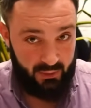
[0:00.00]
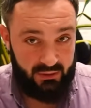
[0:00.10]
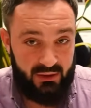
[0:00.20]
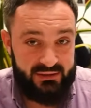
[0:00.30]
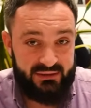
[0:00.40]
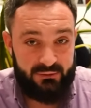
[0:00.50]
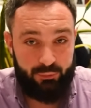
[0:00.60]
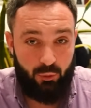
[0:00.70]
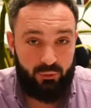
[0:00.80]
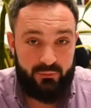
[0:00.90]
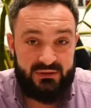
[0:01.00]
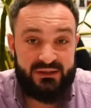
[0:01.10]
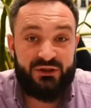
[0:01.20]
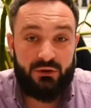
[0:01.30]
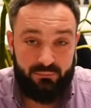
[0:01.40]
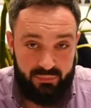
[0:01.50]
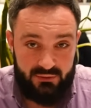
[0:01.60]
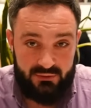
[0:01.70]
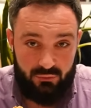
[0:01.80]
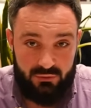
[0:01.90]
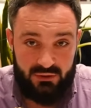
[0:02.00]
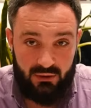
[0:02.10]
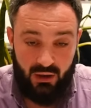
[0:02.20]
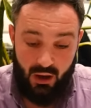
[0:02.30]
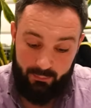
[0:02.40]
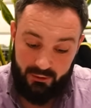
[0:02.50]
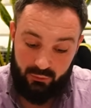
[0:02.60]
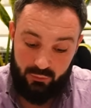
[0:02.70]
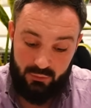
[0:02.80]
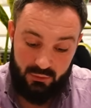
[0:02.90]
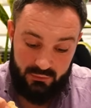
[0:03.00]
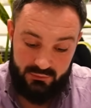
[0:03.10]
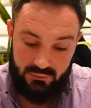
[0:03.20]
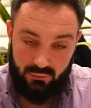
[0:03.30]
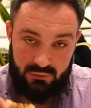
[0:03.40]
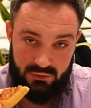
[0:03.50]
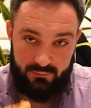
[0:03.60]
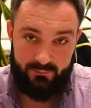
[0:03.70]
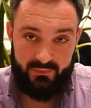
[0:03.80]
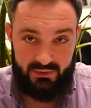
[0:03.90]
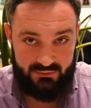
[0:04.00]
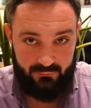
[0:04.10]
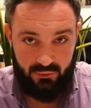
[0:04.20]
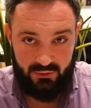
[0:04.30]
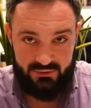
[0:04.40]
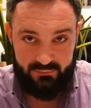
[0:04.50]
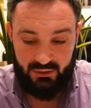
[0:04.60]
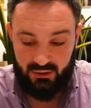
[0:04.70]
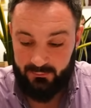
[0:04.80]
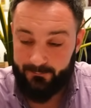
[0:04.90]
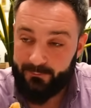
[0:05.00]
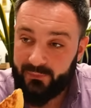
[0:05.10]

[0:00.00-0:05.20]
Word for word: По классике пробуем сначала без соуса, а потом с соусом из творога и сметаны.